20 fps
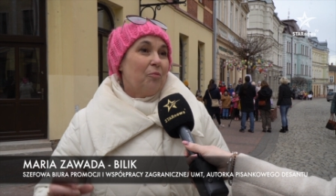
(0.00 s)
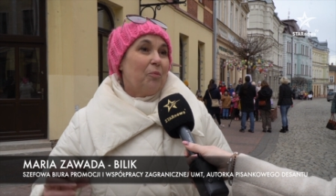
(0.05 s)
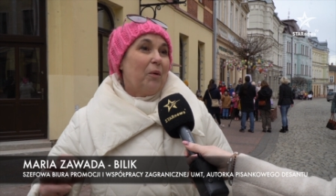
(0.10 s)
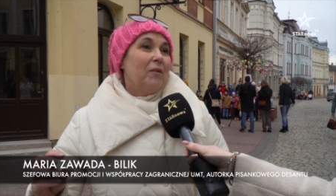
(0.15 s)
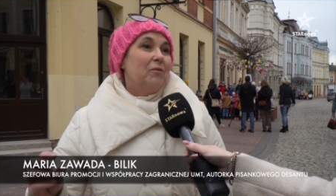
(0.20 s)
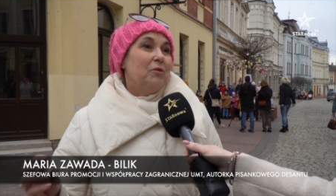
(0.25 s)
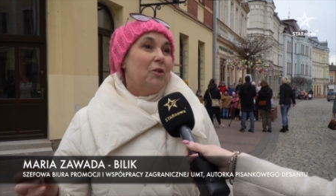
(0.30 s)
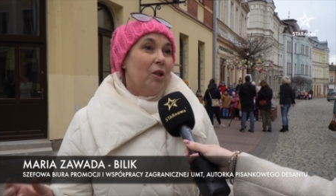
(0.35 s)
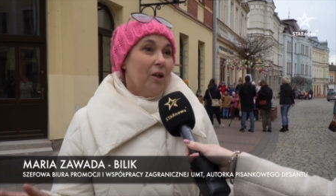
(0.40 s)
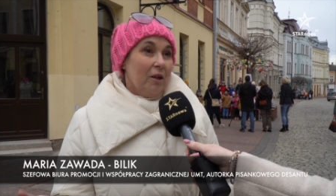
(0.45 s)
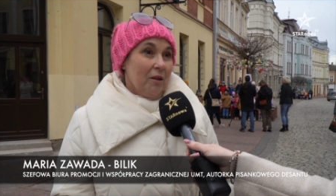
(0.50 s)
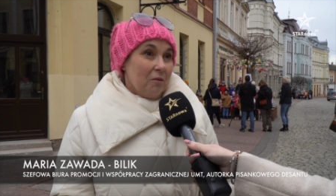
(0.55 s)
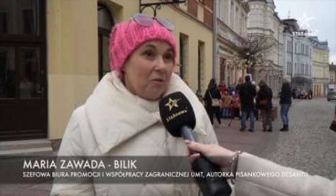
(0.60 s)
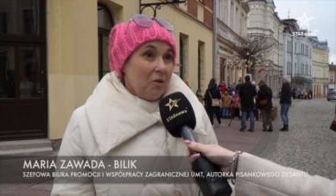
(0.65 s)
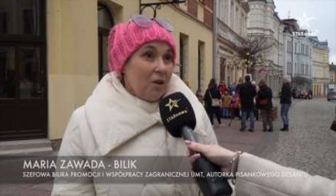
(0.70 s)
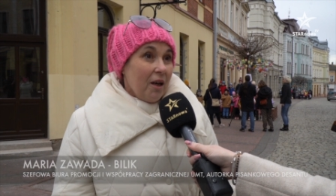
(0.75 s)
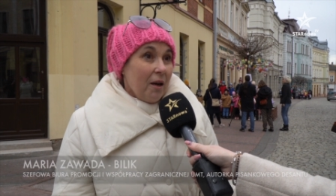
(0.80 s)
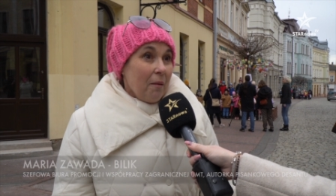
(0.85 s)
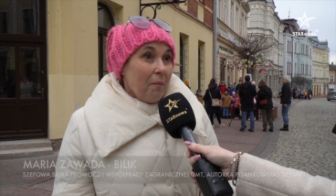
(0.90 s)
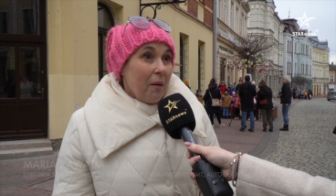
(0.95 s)
Wprawdzie
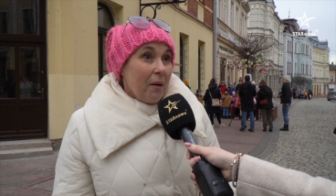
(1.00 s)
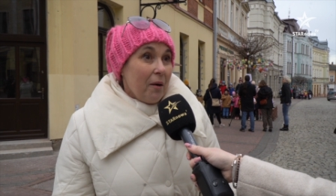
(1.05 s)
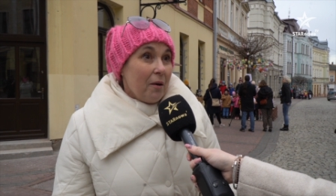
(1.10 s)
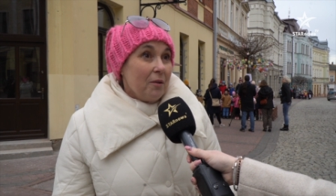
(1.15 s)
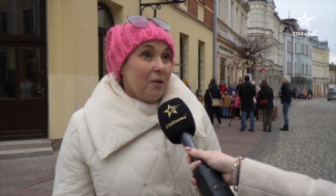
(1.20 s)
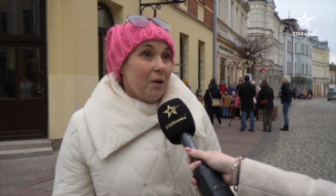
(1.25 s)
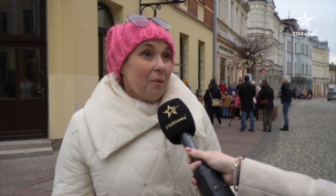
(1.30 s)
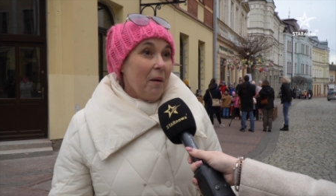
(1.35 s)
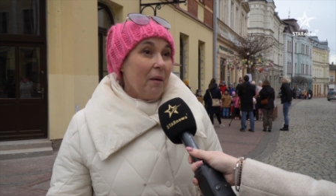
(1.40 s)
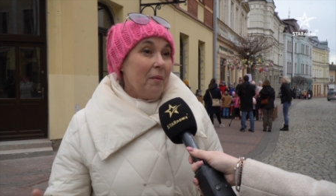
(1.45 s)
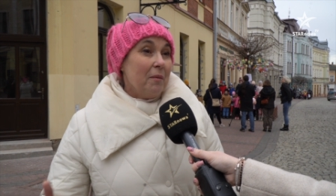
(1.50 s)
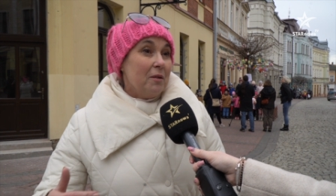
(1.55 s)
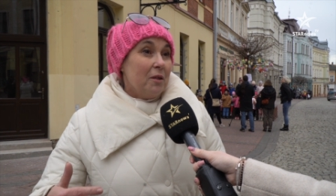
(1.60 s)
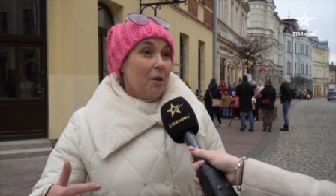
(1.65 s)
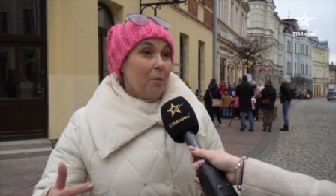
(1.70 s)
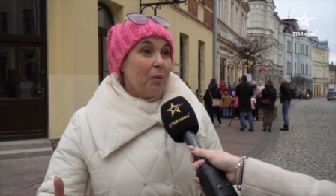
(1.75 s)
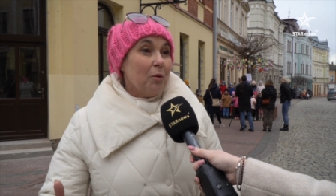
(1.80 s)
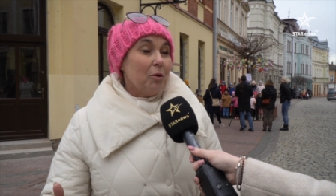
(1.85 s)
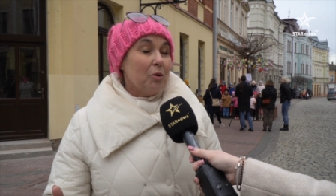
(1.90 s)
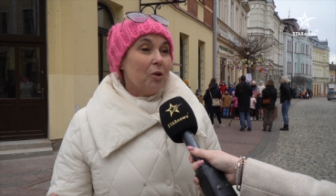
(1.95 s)
nie, ma, nie, ma,
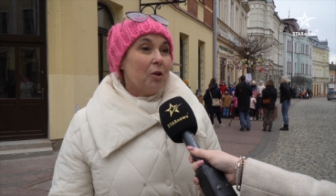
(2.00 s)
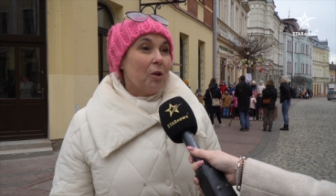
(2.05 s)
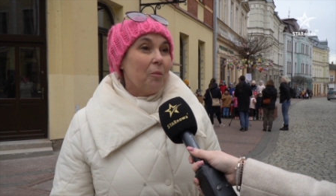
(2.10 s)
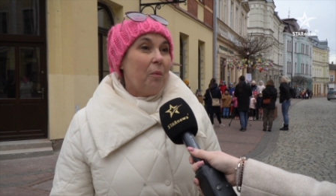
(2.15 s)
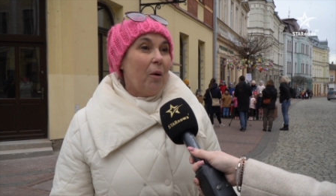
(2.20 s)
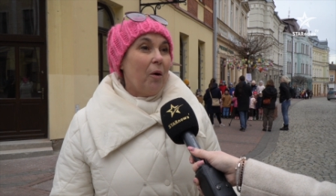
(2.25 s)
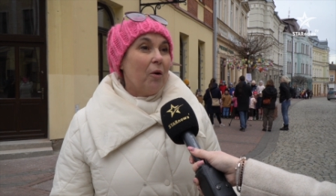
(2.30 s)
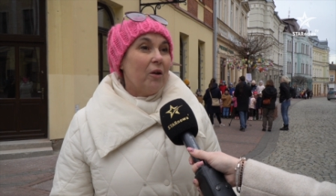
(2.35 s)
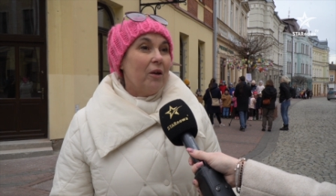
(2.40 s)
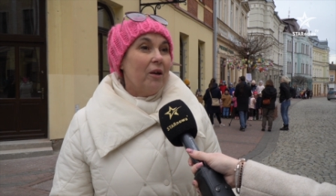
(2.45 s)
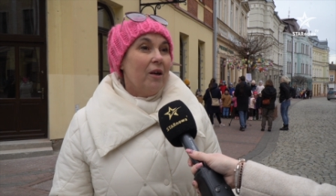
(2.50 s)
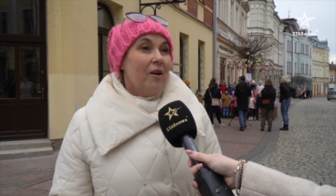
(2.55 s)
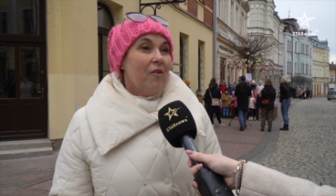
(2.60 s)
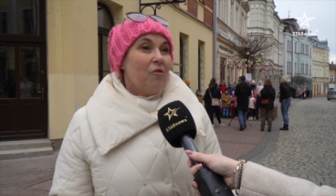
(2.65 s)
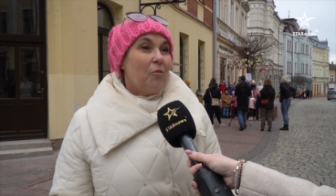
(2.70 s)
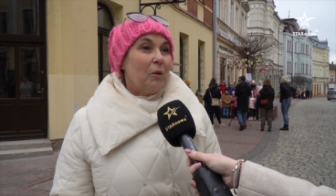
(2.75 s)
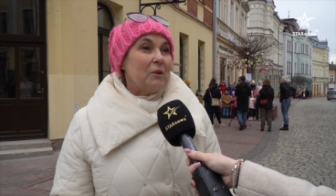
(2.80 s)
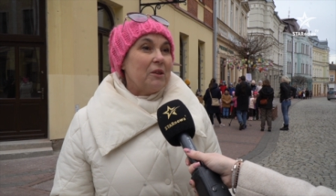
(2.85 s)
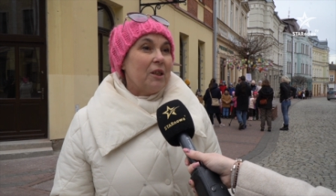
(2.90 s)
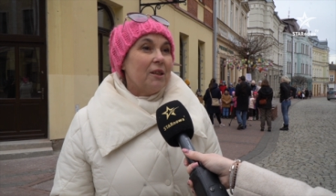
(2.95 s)
nie było do tej pory
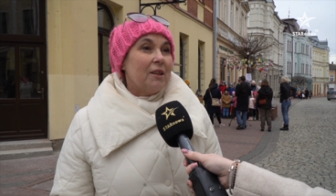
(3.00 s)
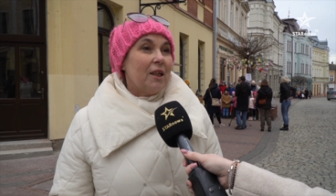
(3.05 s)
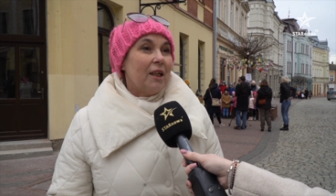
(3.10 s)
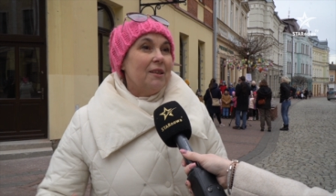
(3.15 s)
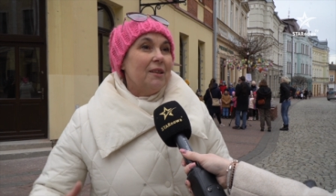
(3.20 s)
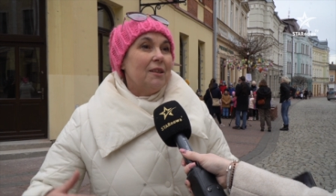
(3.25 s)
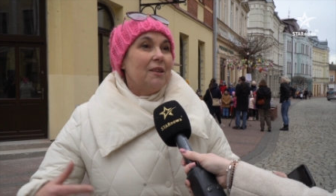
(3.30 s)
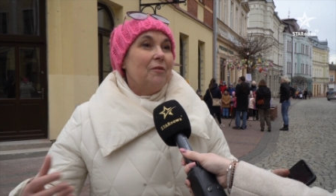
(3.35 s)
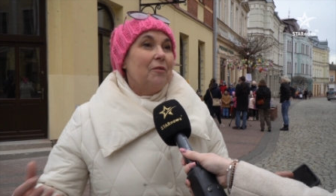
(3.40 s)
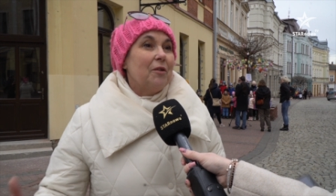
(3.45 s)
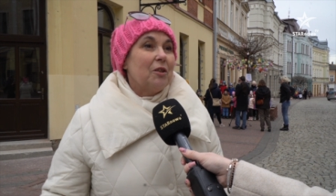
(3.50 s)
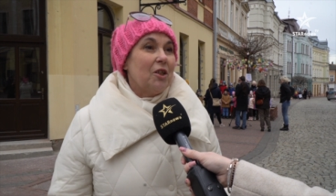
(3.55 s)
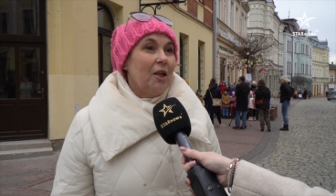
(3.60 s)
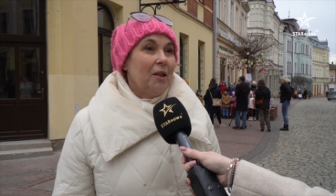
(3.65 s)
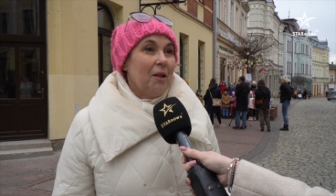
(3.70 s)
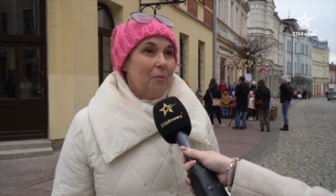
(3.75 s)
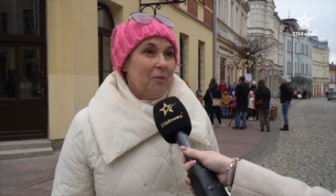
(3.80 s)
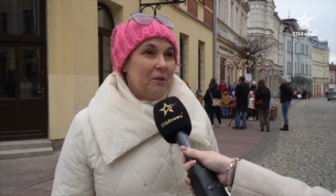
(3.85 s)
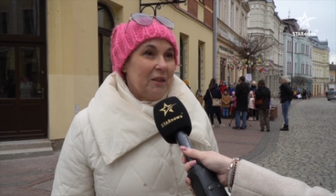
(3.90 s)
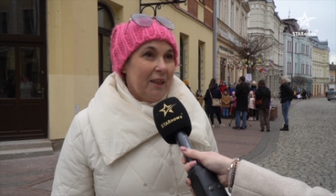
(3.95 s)
w polskiej tradycji
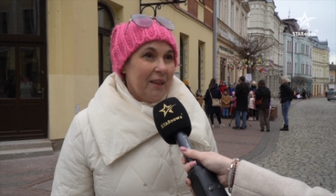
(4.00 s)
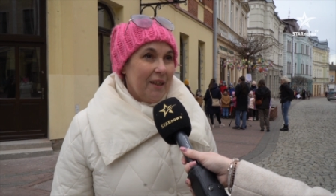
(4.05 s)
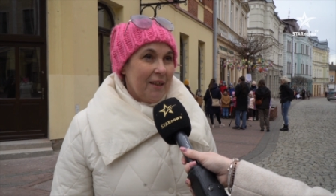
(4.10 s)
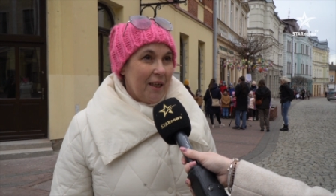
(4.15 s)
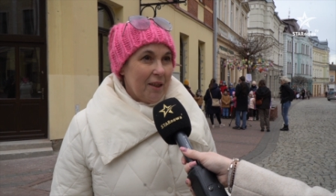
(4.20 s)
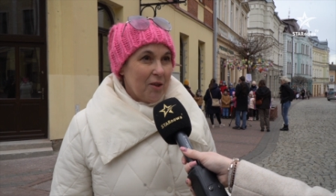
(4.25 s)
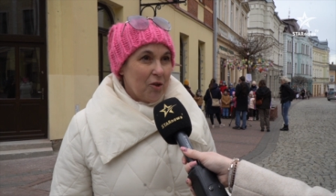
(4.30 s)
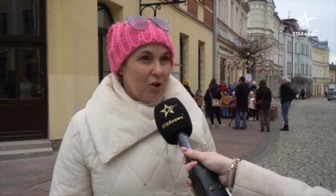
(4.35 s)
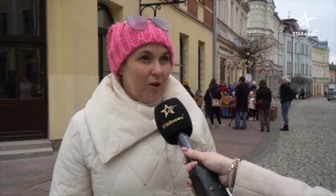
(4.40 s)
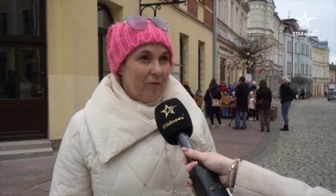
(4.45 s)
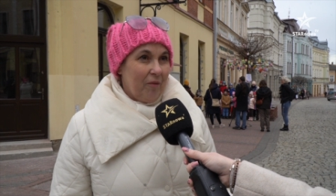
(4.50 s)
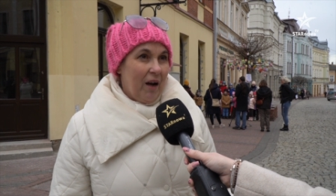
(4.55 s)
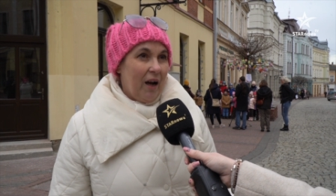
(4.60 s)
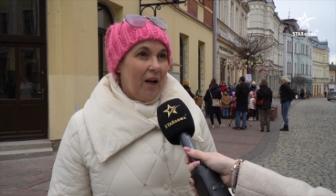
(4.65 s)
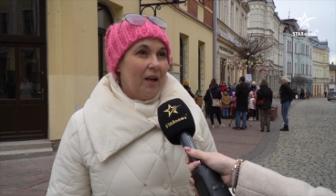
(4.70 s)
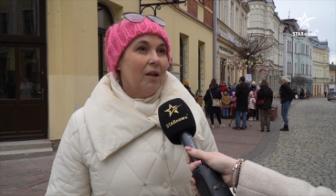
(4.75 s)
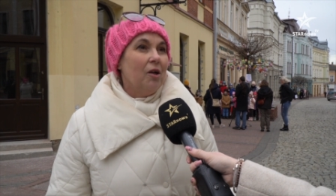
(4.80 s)
wieszania pisanek na drzewach,